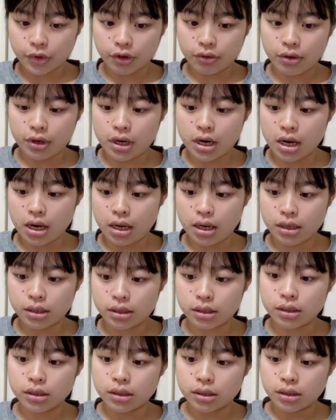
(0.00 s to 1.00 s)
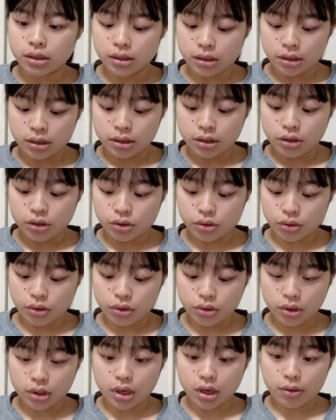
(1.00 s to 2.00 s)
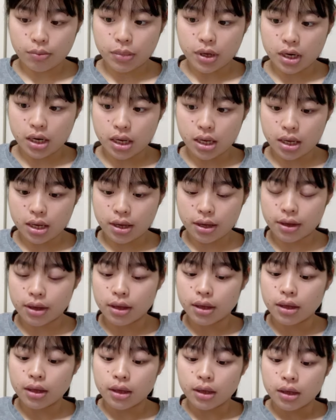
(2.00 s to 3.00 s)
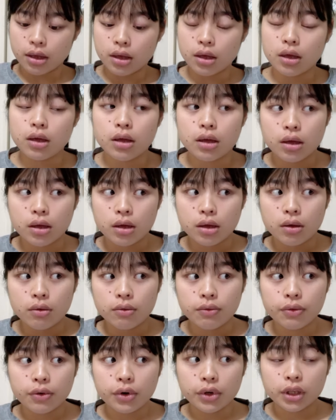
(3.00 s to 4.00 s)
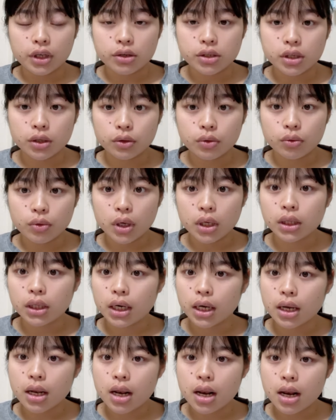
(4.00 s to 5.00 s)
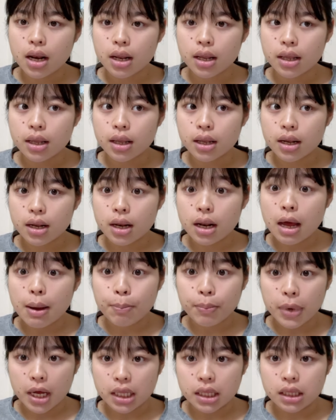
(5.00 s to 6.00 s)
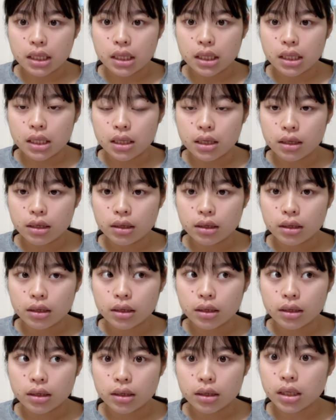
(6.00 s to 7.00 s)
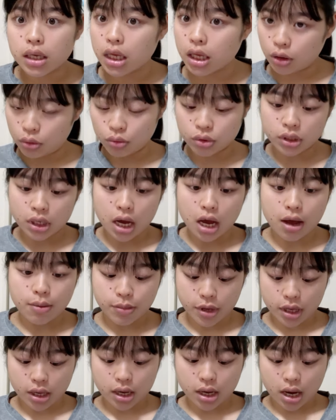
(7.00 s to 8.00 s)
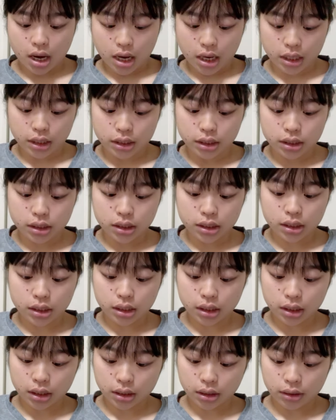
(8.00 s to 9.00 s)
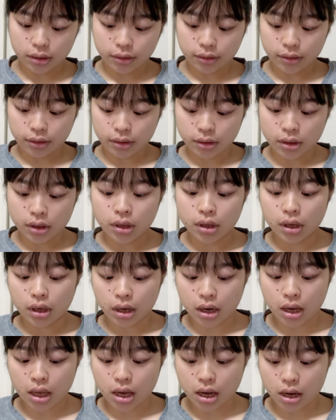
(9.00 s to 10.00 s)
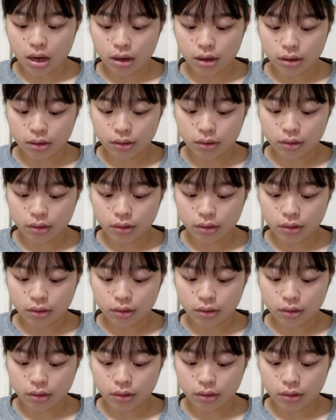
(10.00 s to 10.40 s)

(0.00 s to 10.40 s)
wait lang ah. So, yun nga, bali, 4,200 lapad dito sa amin guys. Kaya,